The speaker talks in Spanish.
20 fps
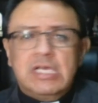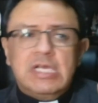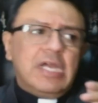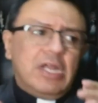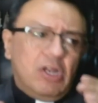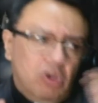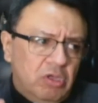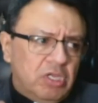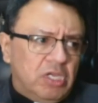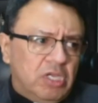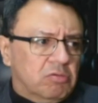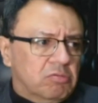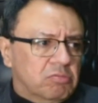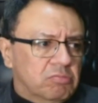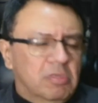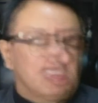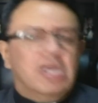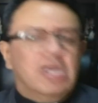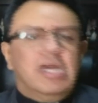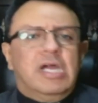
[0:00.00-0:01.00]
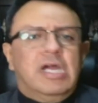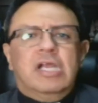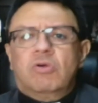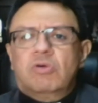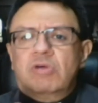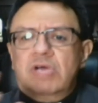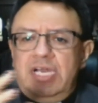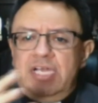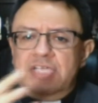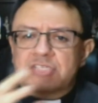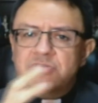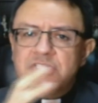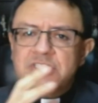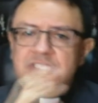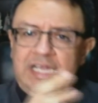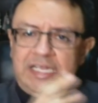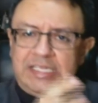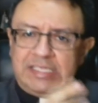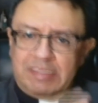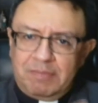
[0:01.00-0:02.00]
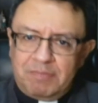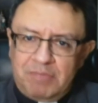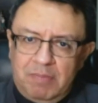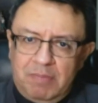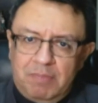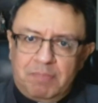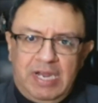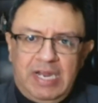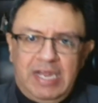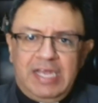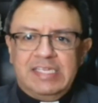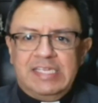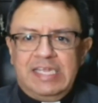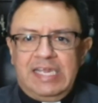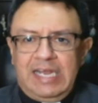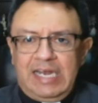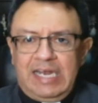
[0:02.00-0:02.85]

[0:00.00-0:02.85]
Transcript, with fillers: lógico, el Congreso están también para generar